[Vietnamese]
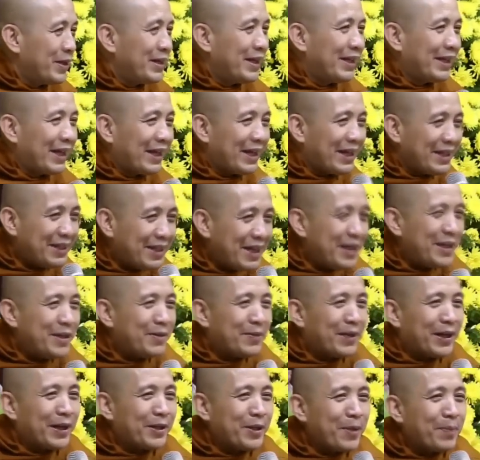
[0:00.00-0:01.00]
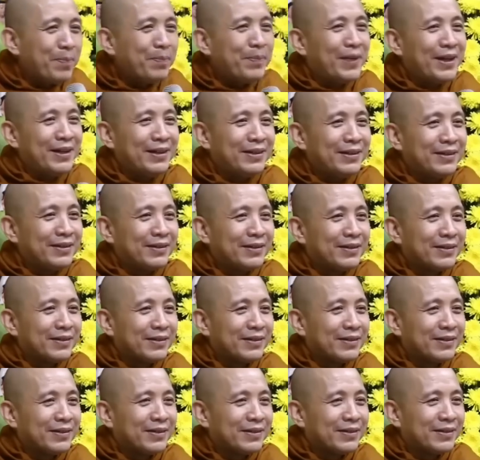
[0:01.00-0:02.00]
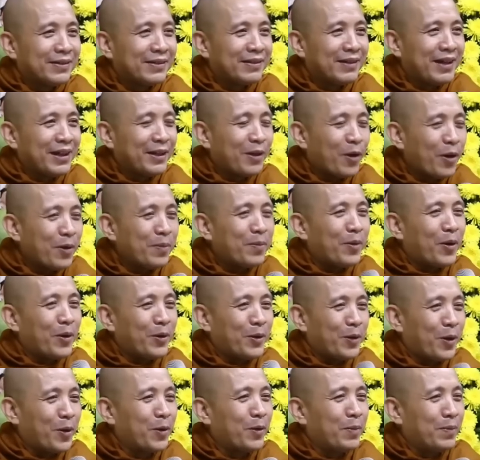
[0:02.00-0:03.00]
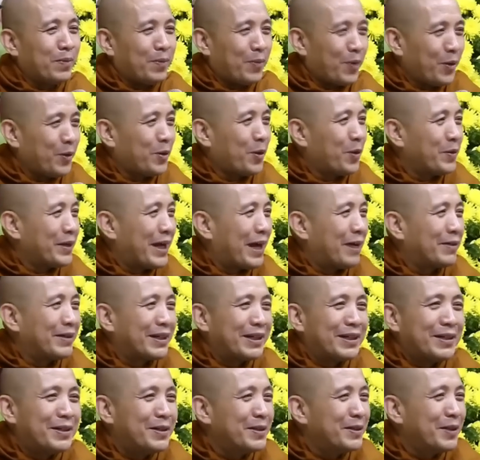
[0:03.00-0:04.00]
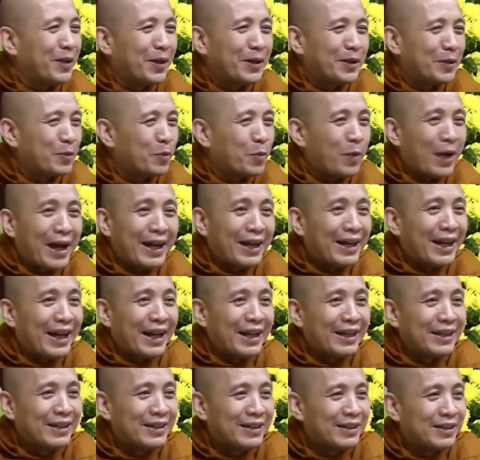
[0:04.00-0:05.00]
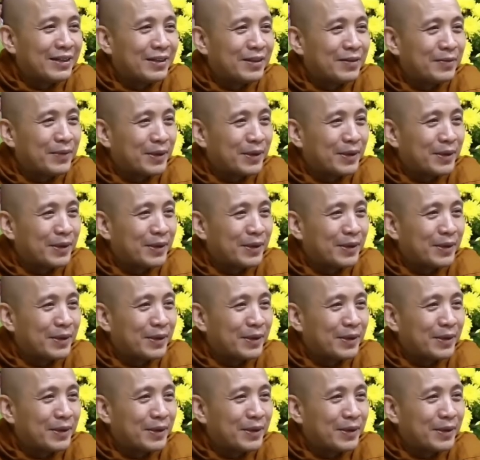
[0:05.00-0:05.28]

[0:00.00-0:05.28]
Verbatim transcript: thì quý vị thấy cái gì mà nó giúp mình để thoát mọi khổ mọi khổ đau thì cái hướng đó thì quá là